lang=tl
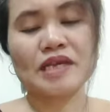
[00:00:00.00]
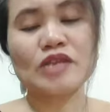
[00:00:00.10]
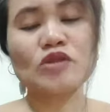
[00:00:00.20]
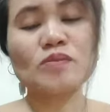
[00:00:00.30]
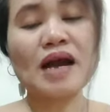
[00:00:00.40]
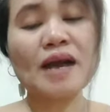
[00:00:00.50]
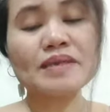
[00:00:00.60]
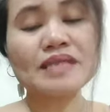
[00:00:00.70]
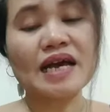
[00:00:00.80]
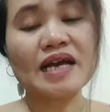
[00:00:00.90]
Ito mga
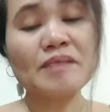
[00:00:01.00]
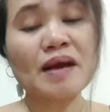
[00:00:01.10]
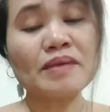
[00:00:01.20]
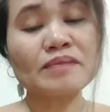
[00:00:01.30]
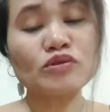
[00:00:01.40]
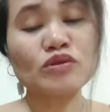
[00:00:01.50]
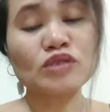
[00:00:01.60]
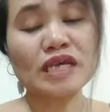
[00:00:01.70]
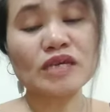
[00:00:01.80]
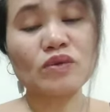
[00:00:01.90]
kabatang, ibabad mo to
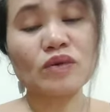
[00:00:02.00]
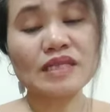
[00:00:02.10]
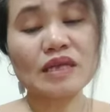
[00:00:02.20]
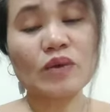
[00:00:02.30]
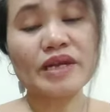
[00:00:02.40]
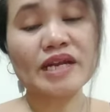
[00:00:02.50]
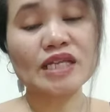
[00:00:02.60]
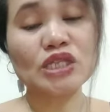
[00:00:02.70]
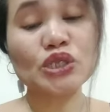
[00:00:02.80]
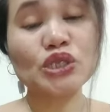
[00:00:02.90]
sa iyong katawan ng
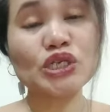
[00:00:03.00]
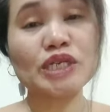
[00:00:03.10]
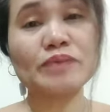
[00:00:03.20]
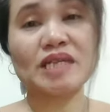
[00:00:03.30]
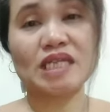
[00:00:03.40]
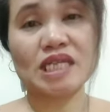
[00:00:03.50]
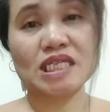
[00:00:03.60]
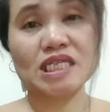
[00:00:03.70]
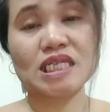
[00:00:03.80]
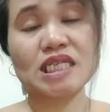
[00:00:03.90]
30 minutes.
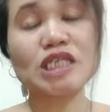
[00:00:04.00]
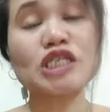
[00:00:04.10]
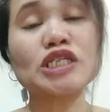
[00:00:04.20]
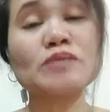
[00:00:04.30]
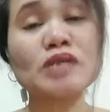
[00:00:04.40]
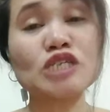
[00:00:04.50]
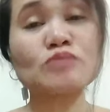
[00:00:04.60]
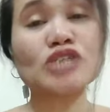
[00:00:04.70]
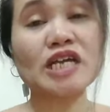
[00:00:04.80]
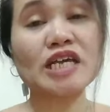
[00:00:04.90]
30 minutes mo
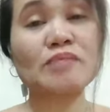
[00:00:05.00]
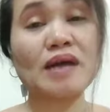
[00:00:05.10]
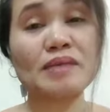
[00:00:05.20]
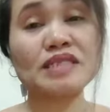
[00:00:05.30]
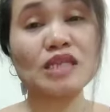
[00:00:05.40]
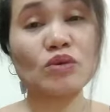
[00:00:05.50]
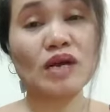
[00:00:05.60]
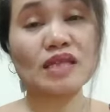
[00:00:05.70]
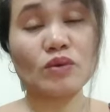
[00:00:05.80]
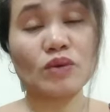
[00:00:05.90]
siyang ibabad sa iyong
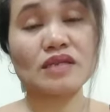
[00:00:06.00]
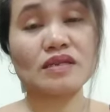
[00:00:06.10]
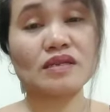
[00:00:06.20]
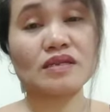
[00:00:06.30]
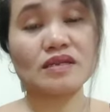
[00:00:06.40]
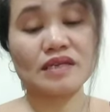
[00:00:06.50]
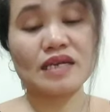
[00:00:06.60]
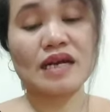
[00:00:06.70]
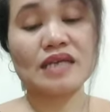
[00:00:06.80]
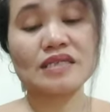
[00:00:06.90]
katawan.
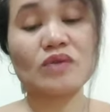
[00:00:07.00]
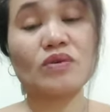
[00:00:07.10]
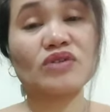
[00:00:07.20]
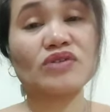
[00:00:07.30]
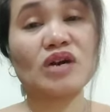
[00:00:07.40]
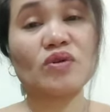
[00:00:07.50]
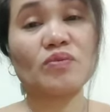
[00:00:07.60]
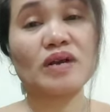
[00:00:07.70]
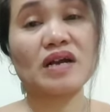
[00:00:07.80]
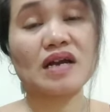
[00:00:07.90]
Kasi ako ganun ako
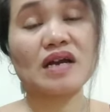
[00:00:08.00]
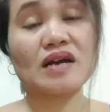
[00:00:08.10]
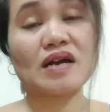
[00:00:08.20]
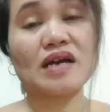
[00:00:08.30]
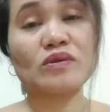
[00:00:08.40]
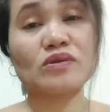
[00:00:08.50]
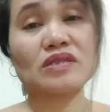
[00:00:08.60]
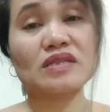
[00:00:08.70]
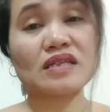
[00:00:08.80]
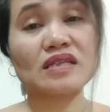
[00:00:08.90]
pagka ano,
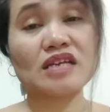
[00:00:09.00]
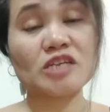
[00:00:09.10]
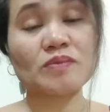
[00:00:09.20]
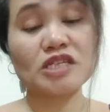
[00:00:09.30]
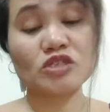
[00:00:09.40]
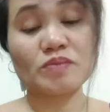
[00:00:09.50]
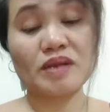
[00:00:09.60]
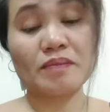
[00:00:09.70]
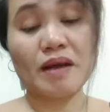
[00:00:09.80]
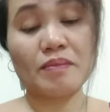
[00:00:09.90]
30 minutes ko
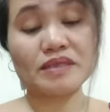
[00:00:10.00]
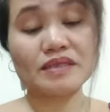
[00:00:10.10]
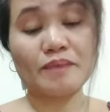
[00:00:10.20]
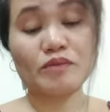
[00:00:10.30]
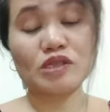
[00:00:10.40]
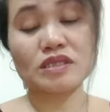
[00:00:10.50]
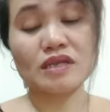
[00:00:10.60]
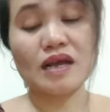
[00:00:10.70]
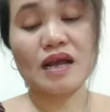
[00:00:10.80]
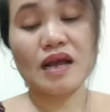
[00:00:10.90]
binababad. Tapos
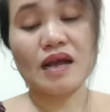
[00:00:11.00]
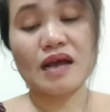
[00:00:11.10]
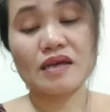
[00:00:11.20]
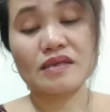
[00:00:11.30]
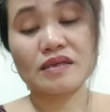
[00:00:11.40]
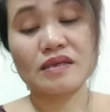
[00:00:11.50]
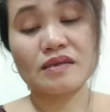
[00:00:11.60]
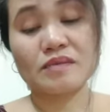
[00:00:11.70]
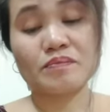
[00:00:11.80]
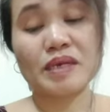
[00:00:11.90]

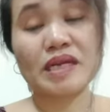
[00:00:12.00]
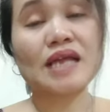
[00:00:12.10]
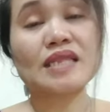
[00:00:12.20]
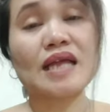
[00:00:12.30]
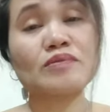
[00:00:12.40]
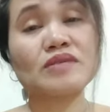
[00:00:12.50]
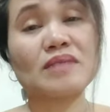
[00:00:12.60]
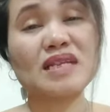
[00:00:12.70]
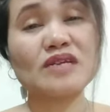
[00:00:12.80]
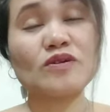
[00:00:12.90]
Di, pag nakatapos ng
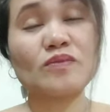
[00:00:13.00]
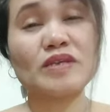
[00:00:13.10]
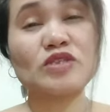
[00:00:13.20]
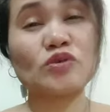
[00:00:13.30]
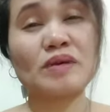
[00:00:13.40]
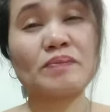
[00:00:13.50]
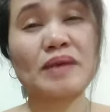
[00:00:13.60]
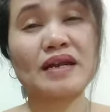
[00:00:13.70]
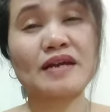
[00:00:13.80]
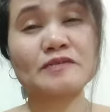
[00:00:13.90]
maligo, medyo ma
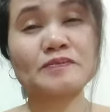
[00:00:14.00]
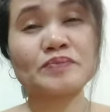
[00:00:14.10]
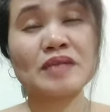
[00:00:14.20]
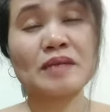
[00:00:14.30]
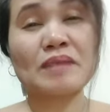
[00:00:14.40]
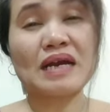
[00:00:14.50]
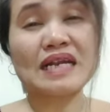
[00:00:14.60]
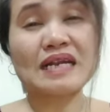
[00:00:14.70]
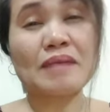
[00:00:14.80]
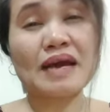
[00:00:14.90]
parang, parang
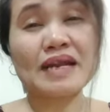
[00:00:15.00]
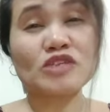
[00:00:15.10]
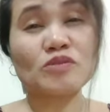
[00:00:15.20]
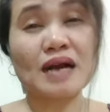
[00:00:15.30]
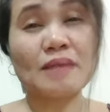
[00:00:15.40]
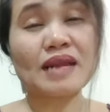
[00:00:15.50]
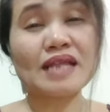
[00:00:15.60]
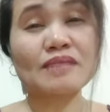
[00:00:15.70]
nabanat yung mga balat